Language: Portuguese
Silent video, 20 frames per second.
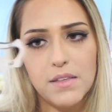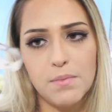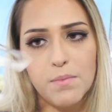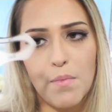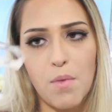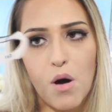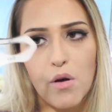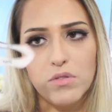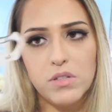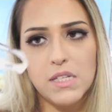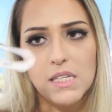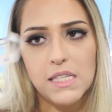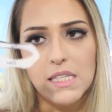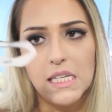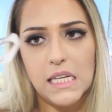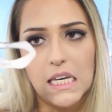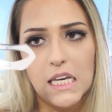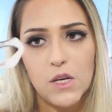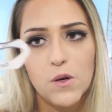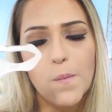
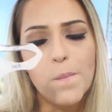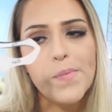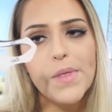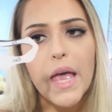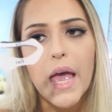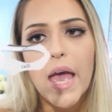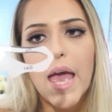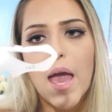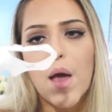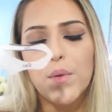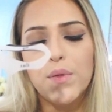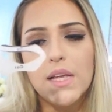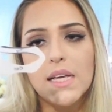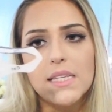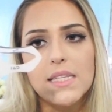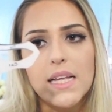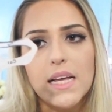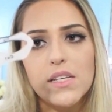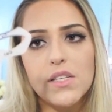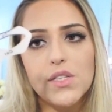moldezinho. Eu
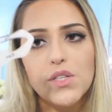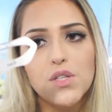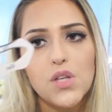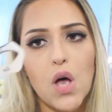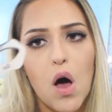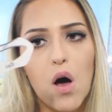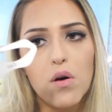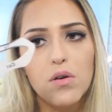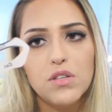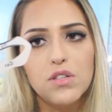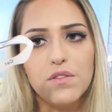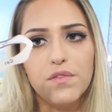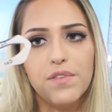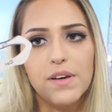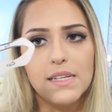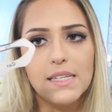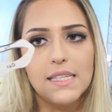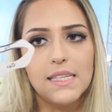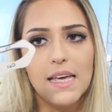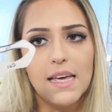testei só o de
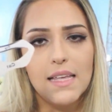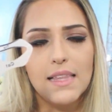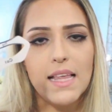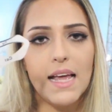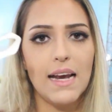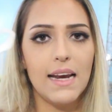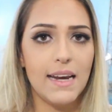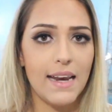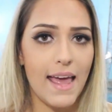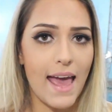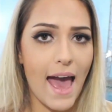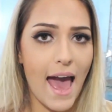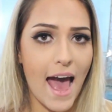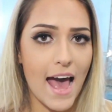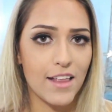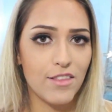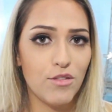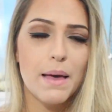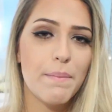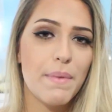fazer
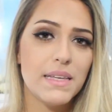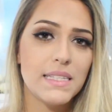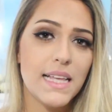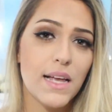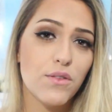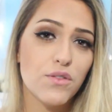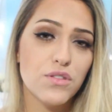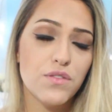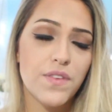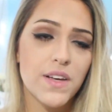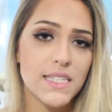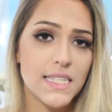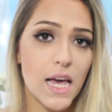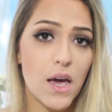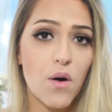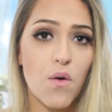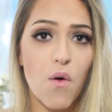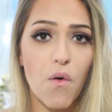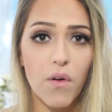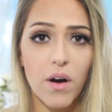delineado, mas tem um de
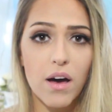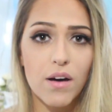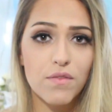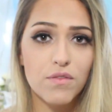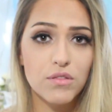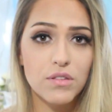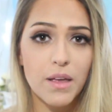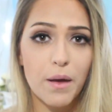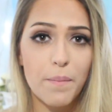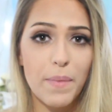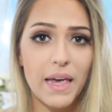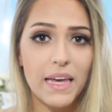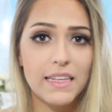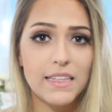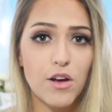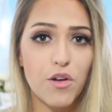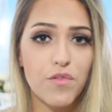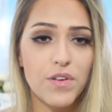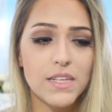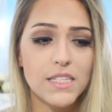fazer côncavo também, que
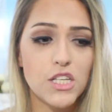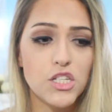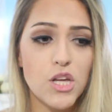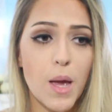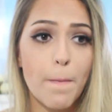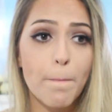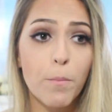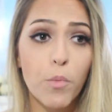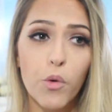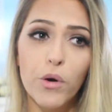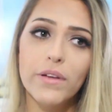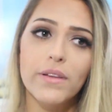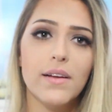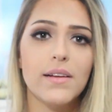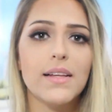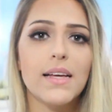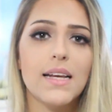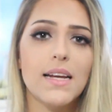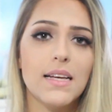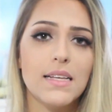talvez seja muito
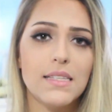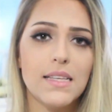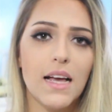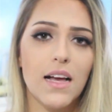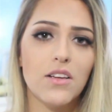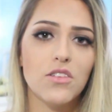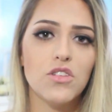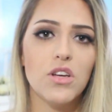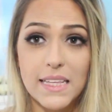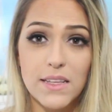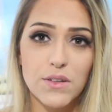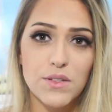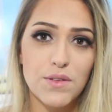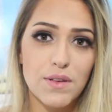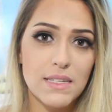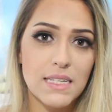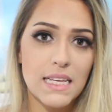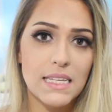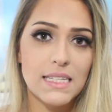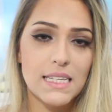interessante. Então, se
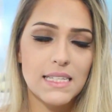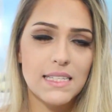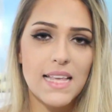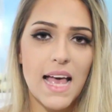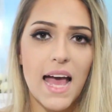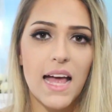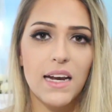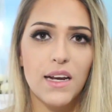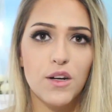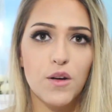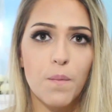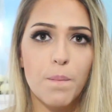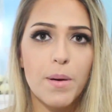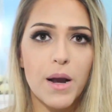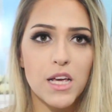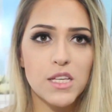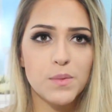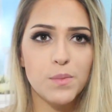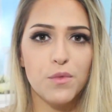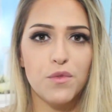vocês quiserem, num
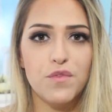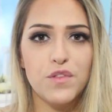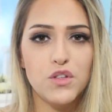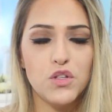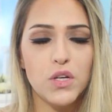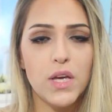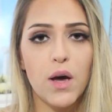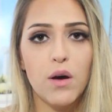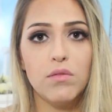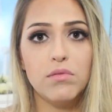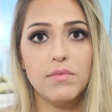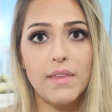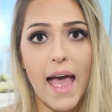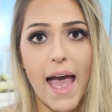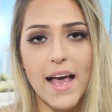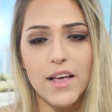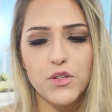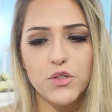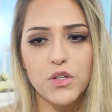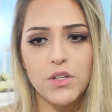próximo vídeo que eu
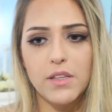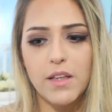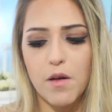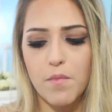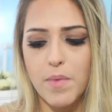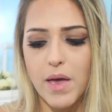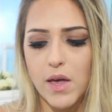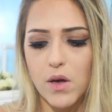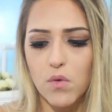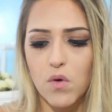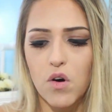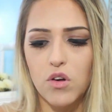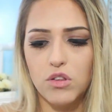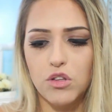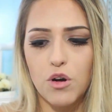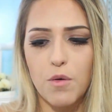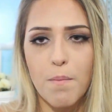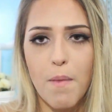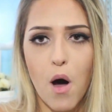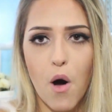teste também
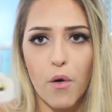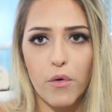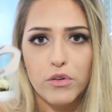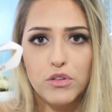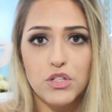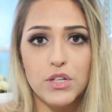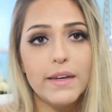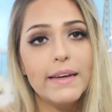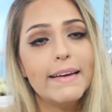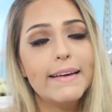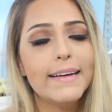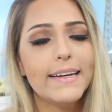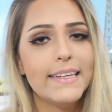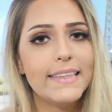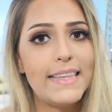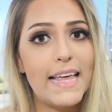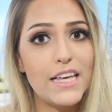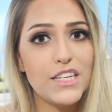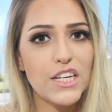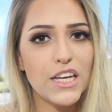outro molde,
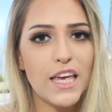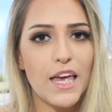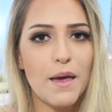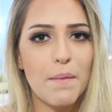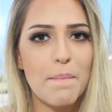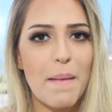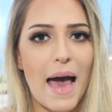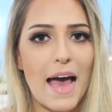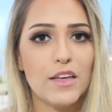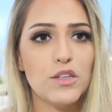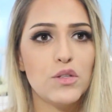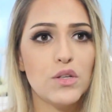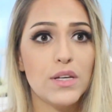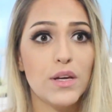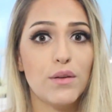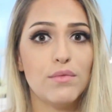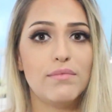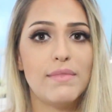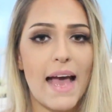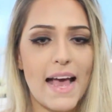deixa aqui embaixo que
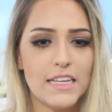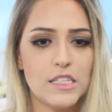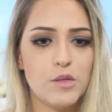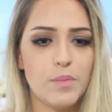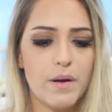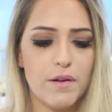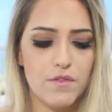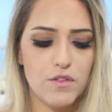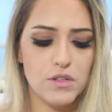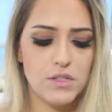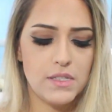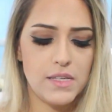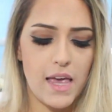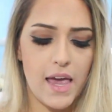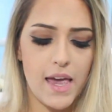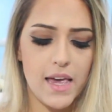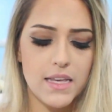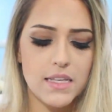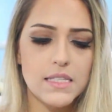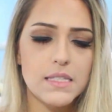eu testo pra
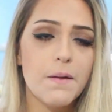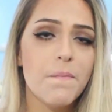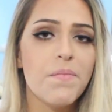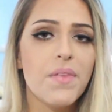vocês.